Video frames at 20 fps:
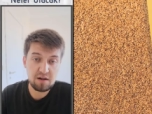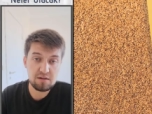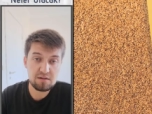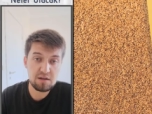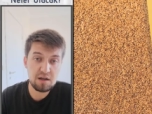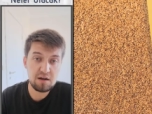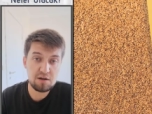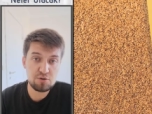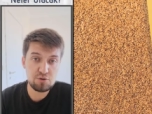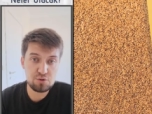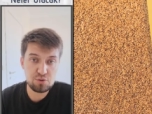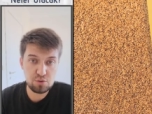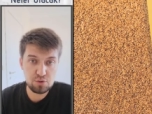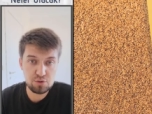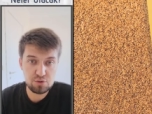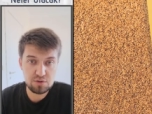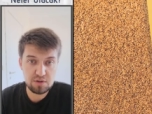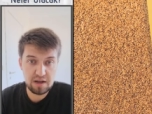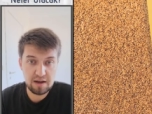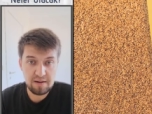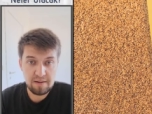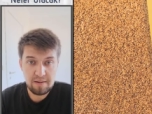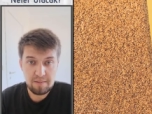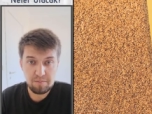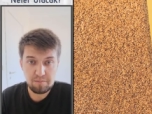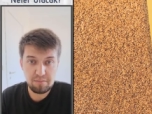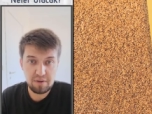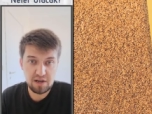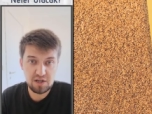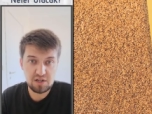6 Ağustos'ta
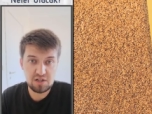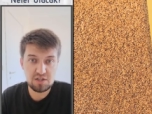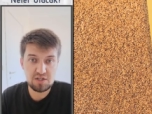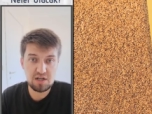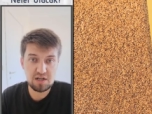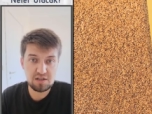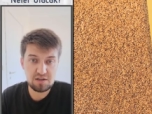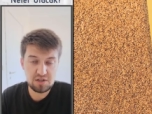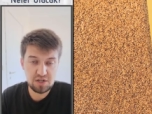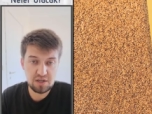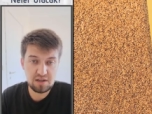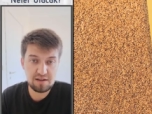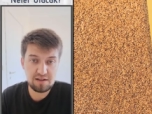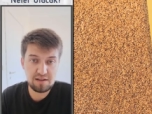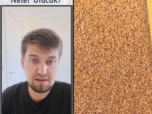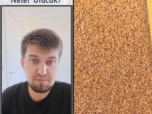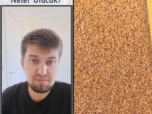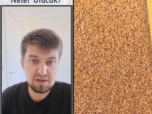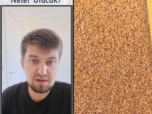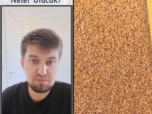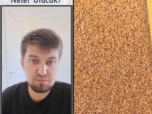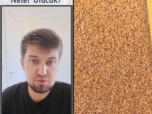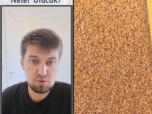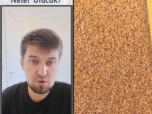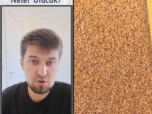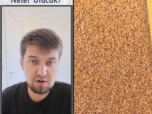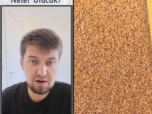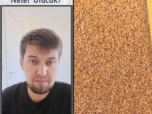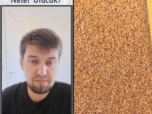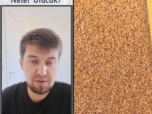başlayacak şekilde bir
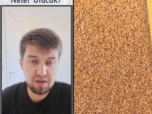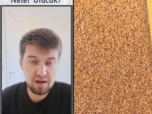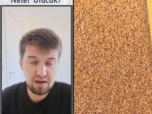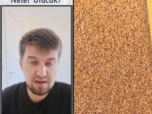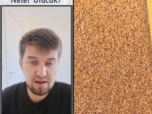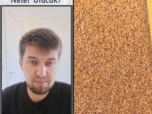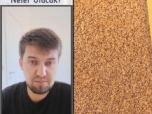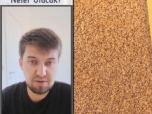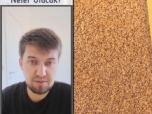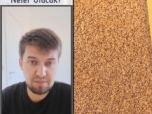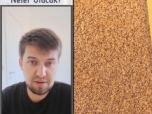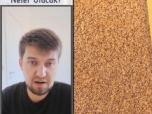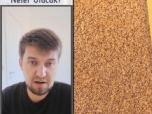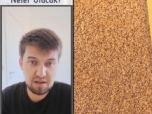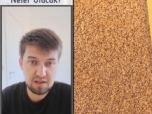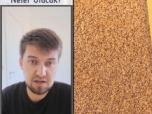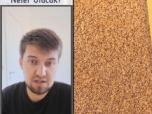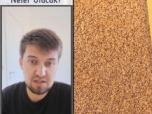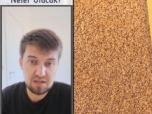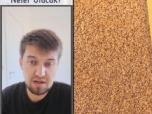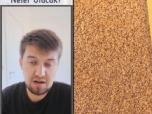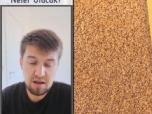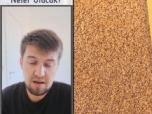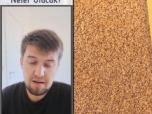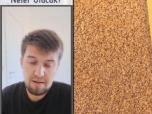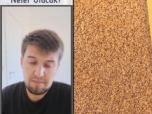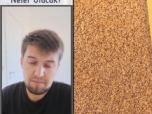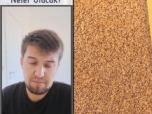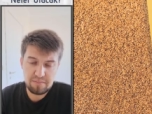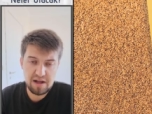program daha yaptım arkadaşlar.
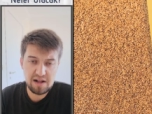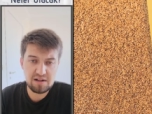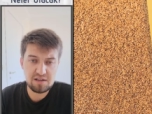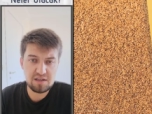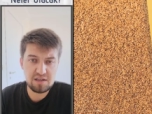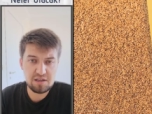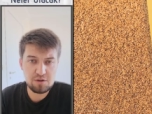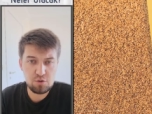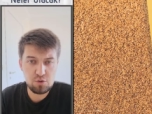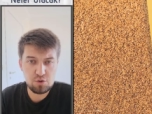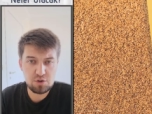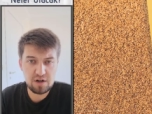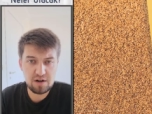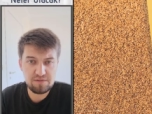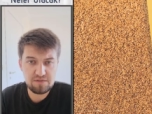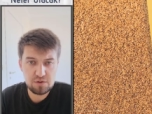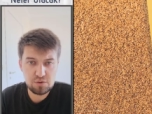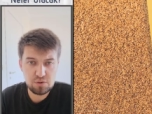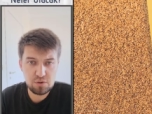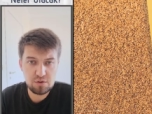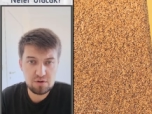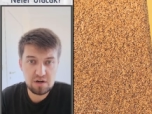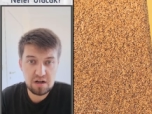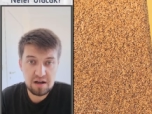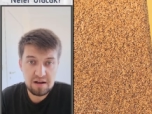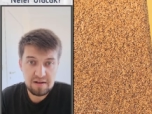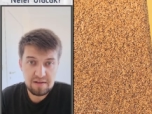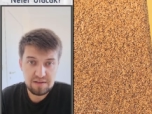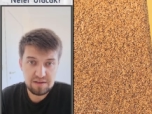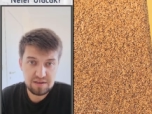Belki 2-3 hafta
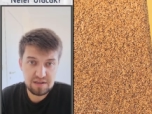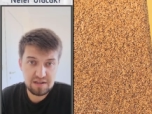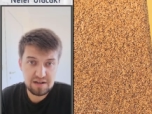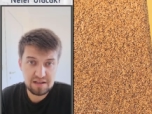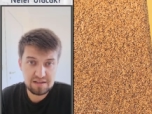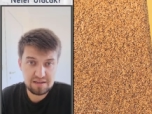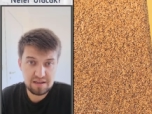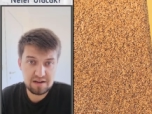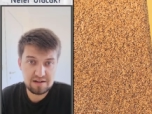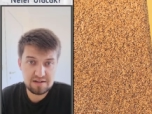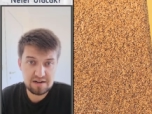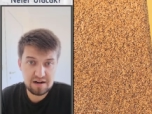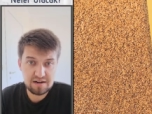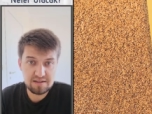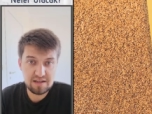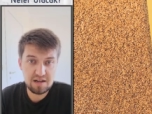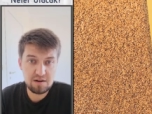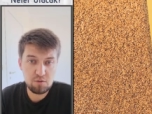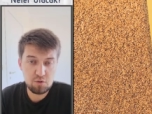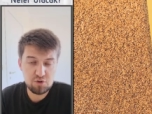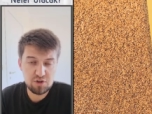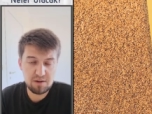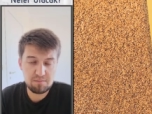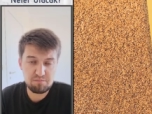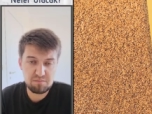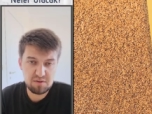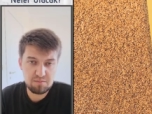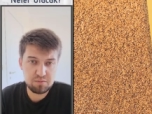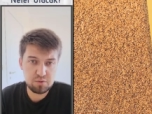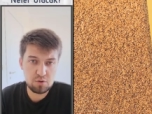sonra yine tekrardan
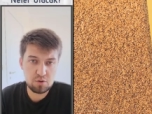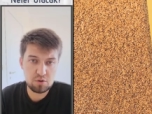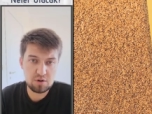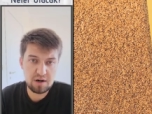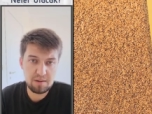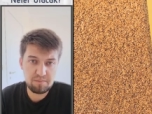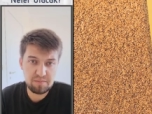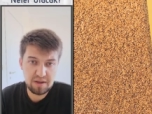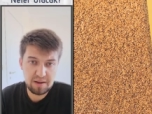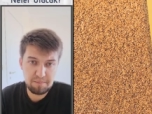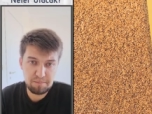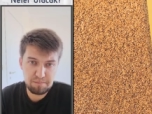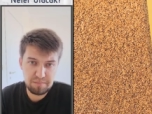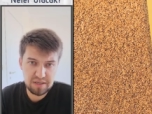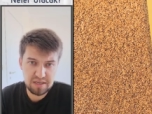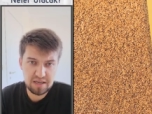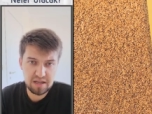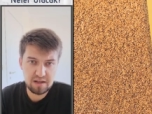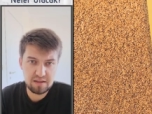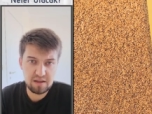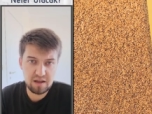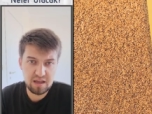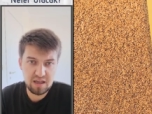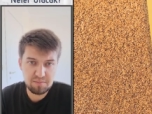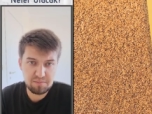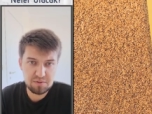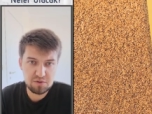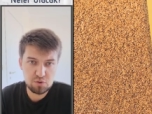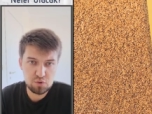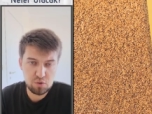hocam bir programda bir kere daha
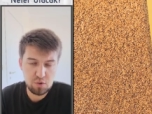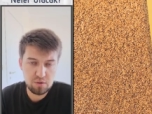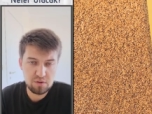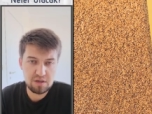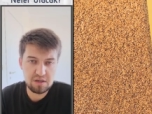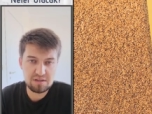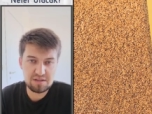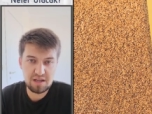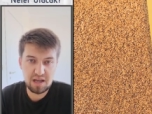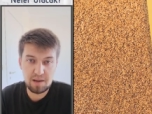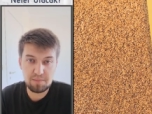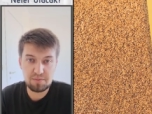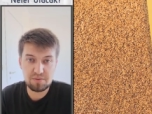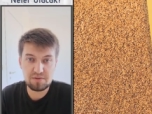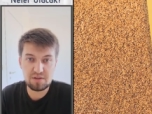yapın, son kez daha